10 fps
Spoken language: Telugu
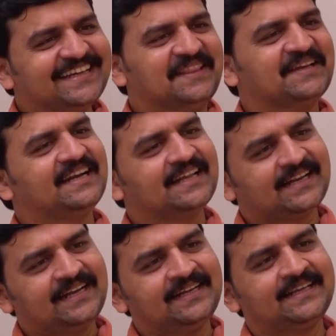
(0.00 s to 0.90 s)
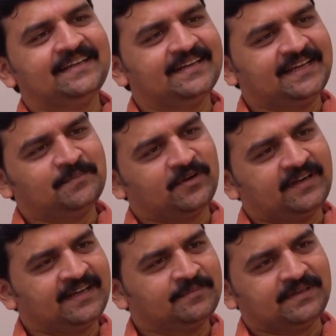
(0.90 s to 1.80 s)
ఎందుకంటే నైంటీ నైన్
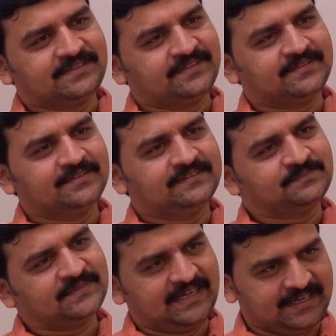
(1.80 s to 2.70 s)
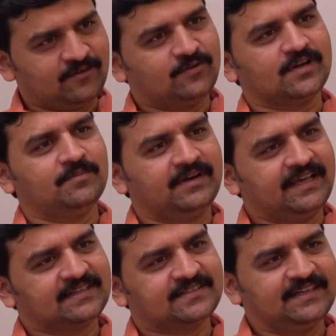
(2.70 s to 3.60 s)
పాయింట్ నైన్ పర్సెంట్ అంటే లోకల్
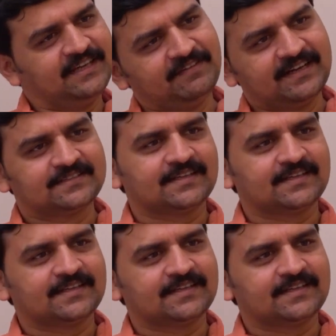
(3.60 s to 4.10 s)
బాడీ ఎలక్షన్లు ఏవైనా